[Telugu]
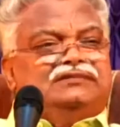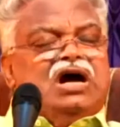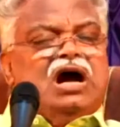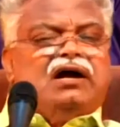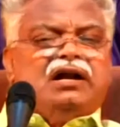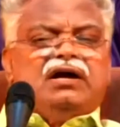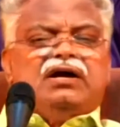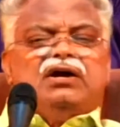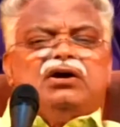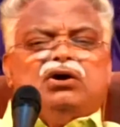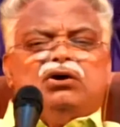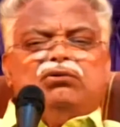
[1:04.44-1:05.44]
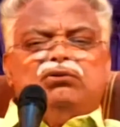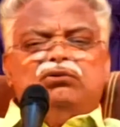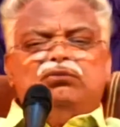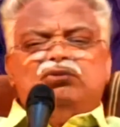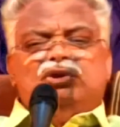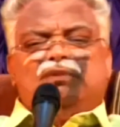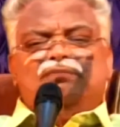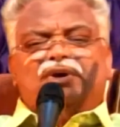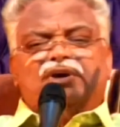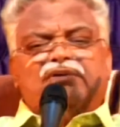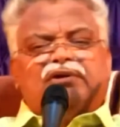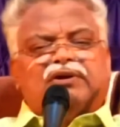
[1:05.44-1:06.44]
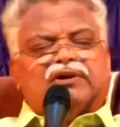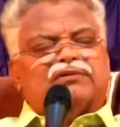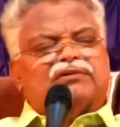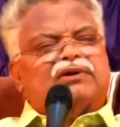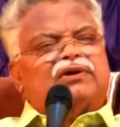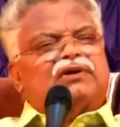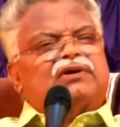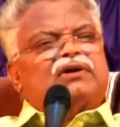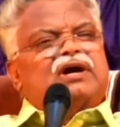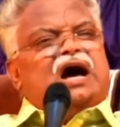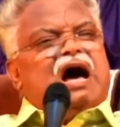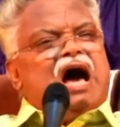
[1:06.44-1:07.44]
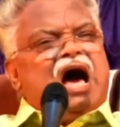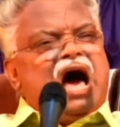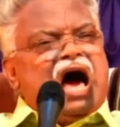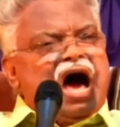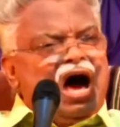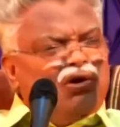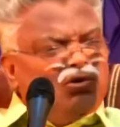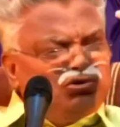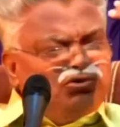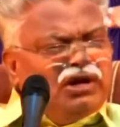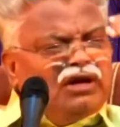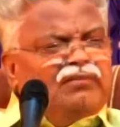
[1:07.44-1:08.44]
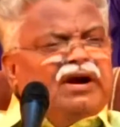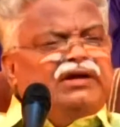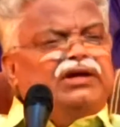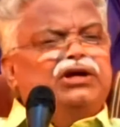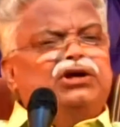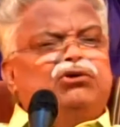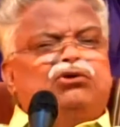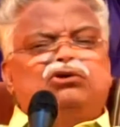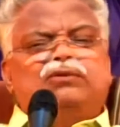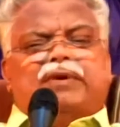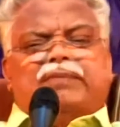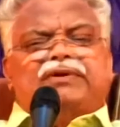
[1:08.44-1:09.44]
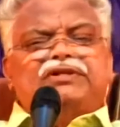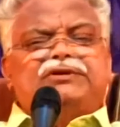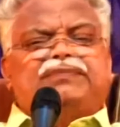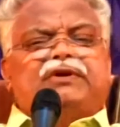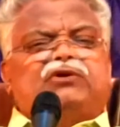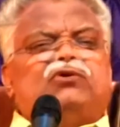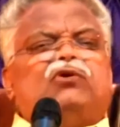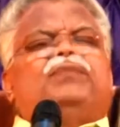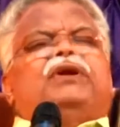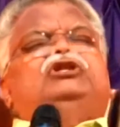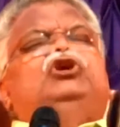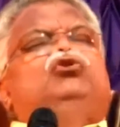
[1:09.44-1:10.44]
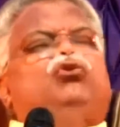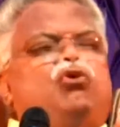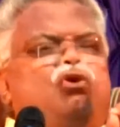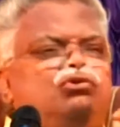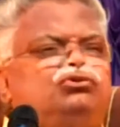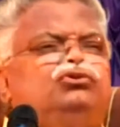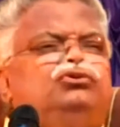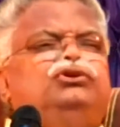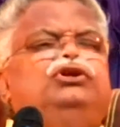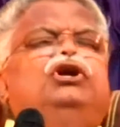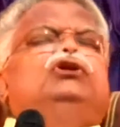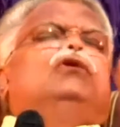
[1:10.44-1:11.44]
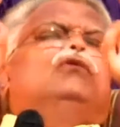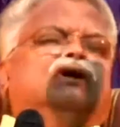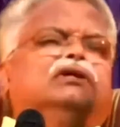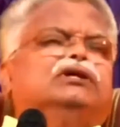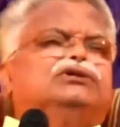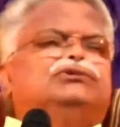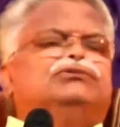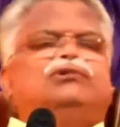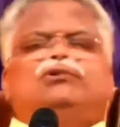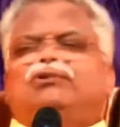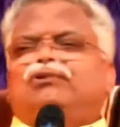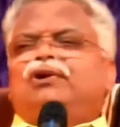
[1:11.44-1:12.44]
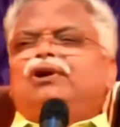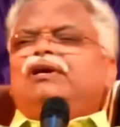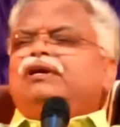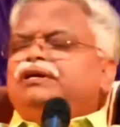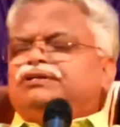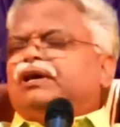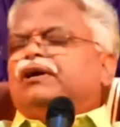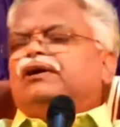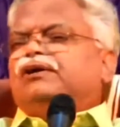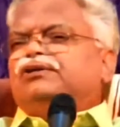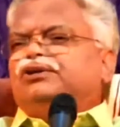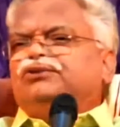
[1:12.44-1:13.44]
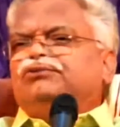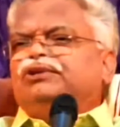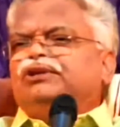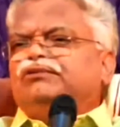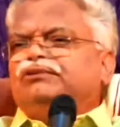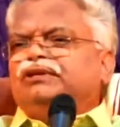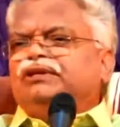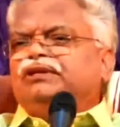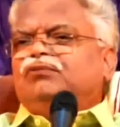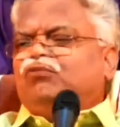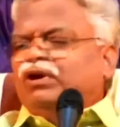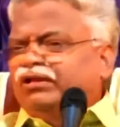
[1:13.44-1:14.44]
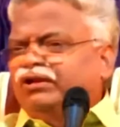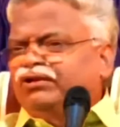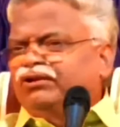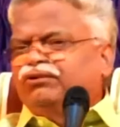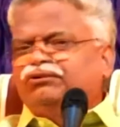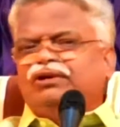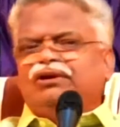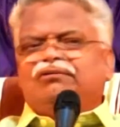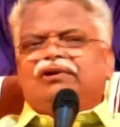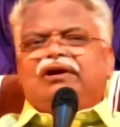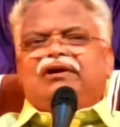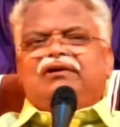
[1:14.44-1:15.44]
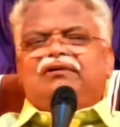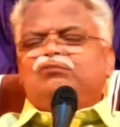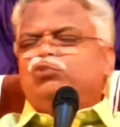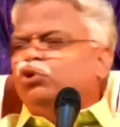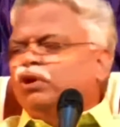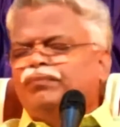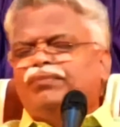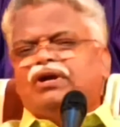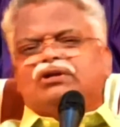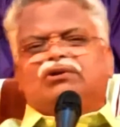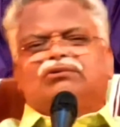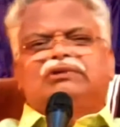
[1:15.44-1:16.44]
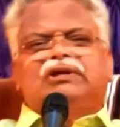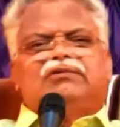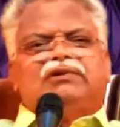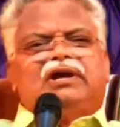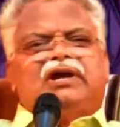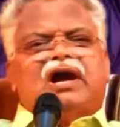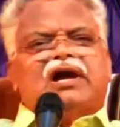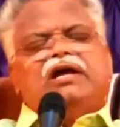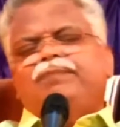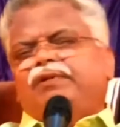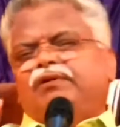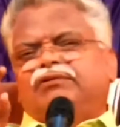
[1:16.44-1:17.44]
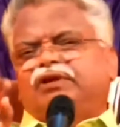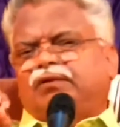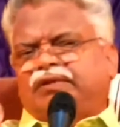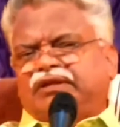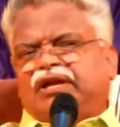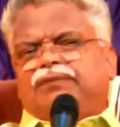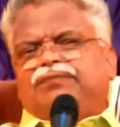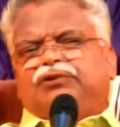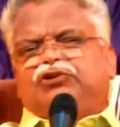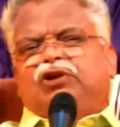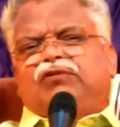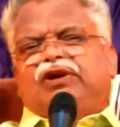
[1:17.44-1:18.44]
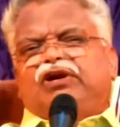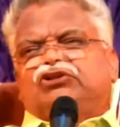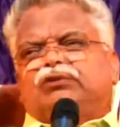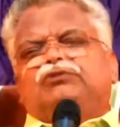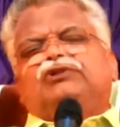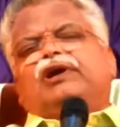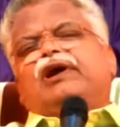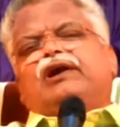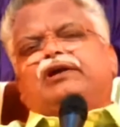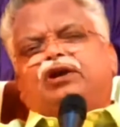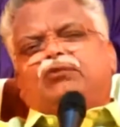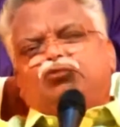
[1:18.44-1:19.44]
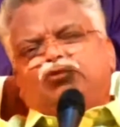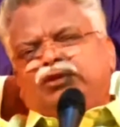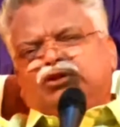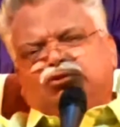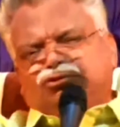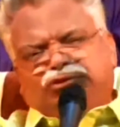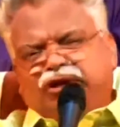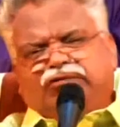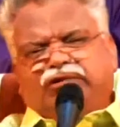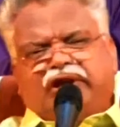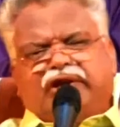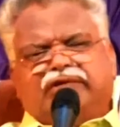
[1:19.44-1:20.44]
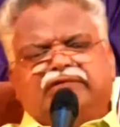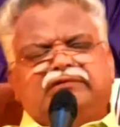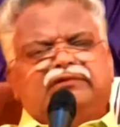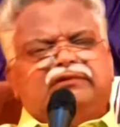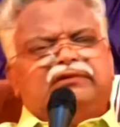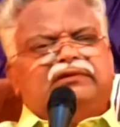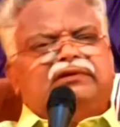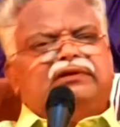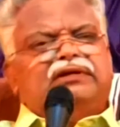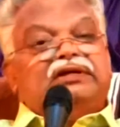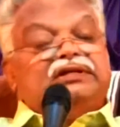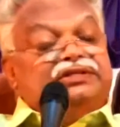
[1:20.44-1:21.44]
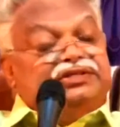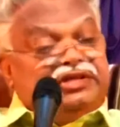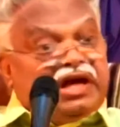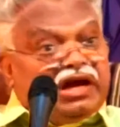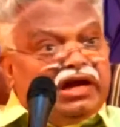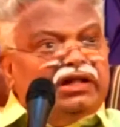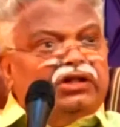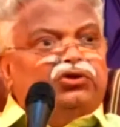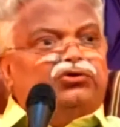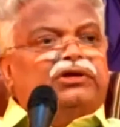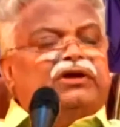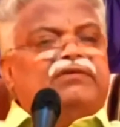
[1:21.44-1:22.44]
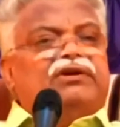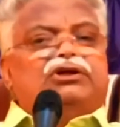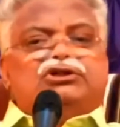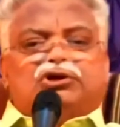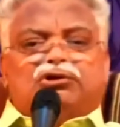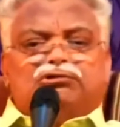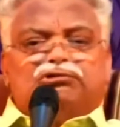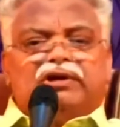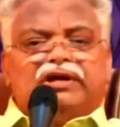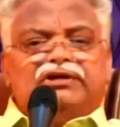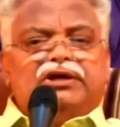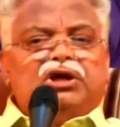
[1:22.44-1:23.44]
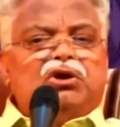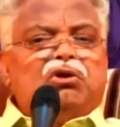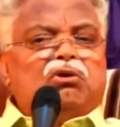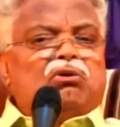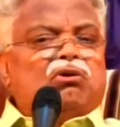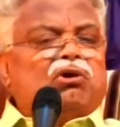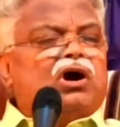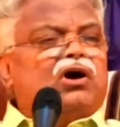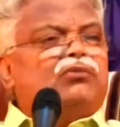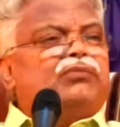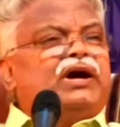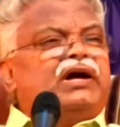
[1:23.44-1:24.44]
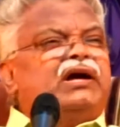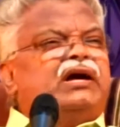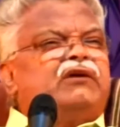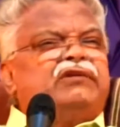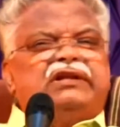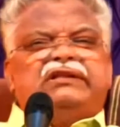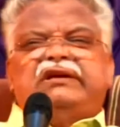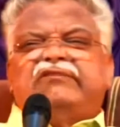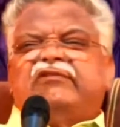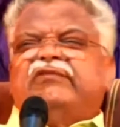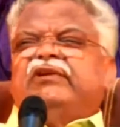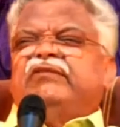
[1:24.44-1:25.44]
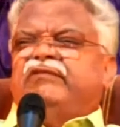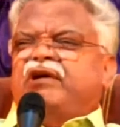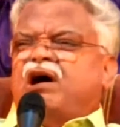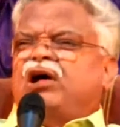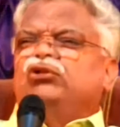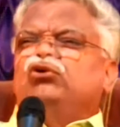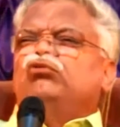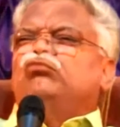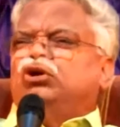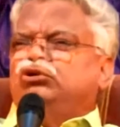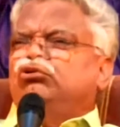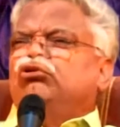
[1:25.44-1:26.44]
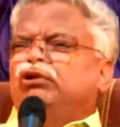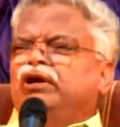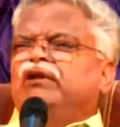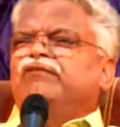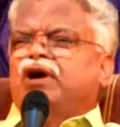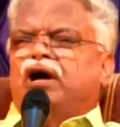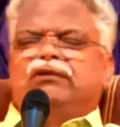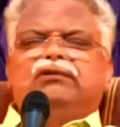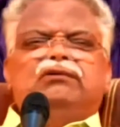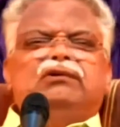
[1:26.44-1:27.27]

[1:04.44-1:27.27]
అక్కడక్కడ కరువులు భూకంపాలు అన్నాడు ఆ రోజు అన్నమాట ఈరోజు ప్రపంచ పటంలో ప్రతిరోజు ఏదో ఒక దేశంలో ఈ సంఘటన జరుగుతూనే ఉంది వరదలు జరుగుతూనే ఉన్నాయి భూకంపాలు జరుగుతూనే ఉన్నాయి అగ్నిపర్వతాలు బదలైపోతూనే ఉన్నాయి సముద్ర కెరటాలు భూమి మీదకి వస్తూనే ఉన్నాయి జరగనదంటూ ఏమీ లేదు జరుగుతున్న ఎన్నో రోగాలు భయంకరమైన తీవ్రమైన వ్యాధులు మందులు లేని వ్యాధులు